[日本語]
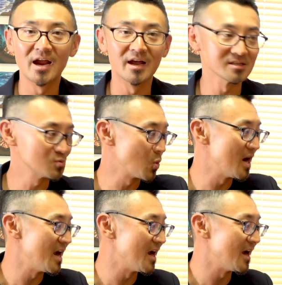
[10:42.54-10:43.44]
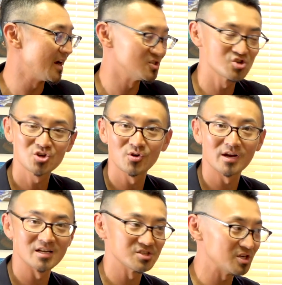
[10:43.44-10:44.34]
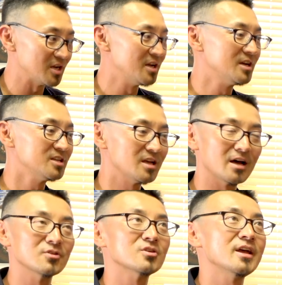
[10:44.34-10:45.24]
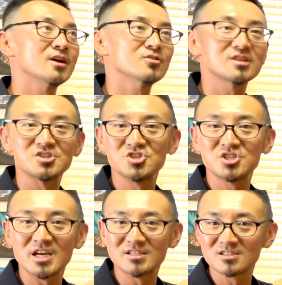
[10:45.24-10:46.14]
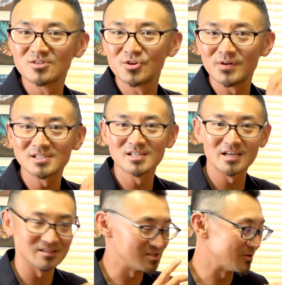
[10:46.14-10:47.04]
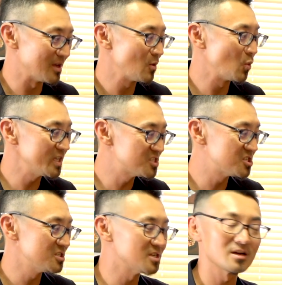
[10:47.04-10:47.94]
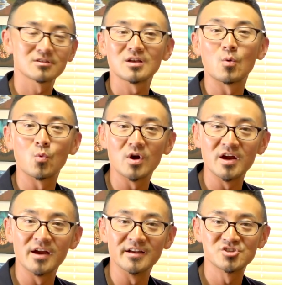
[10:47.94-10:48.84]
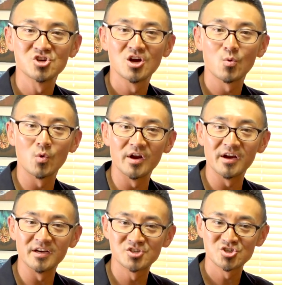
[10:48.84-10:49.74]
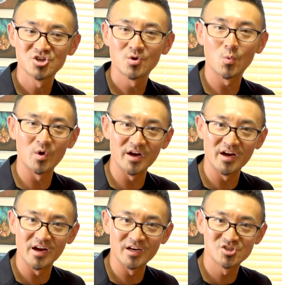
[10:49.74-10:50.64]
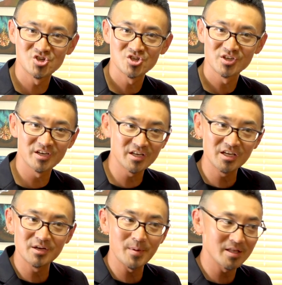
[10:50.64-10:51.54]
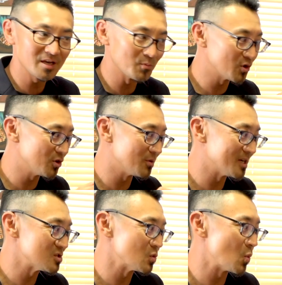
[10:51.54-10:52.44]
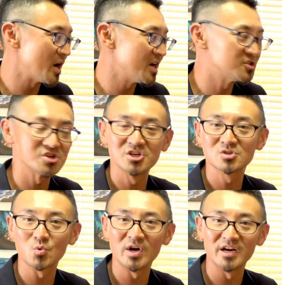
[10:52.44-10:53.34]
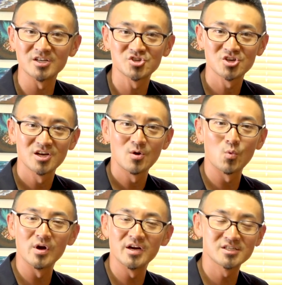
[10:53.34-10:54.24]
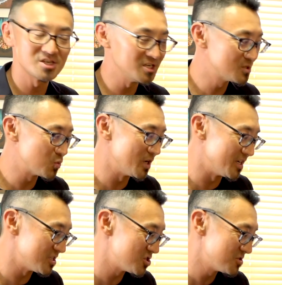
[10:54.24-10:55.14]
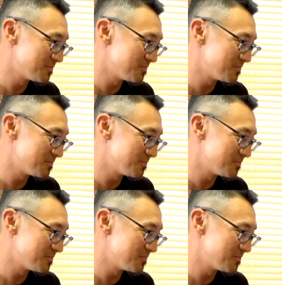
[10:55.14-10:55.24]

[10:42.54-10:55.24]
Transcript: is which こういう感じ。あの英語ってちっちゃい通のニュアンスないんですよね。 which じゃなくて which which which ギリギリまで母音を伸ばす。 which is which which is which